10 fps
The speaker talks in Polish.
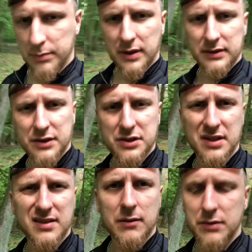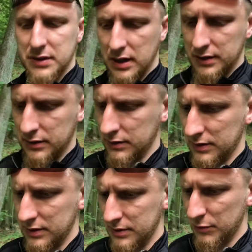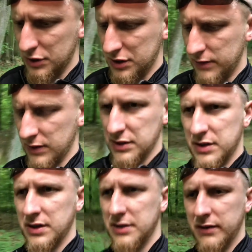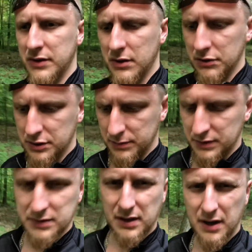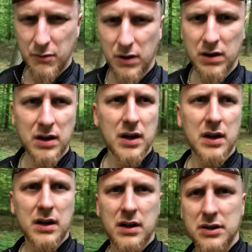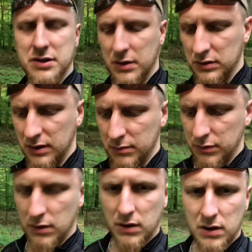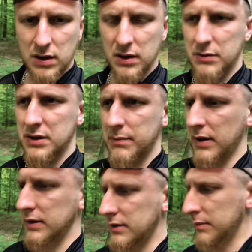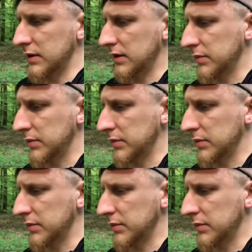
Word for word: praktycznie cały dzień, może 9, 9 godzin mi to zajęło, z czego tam było, już nie pamiętam ile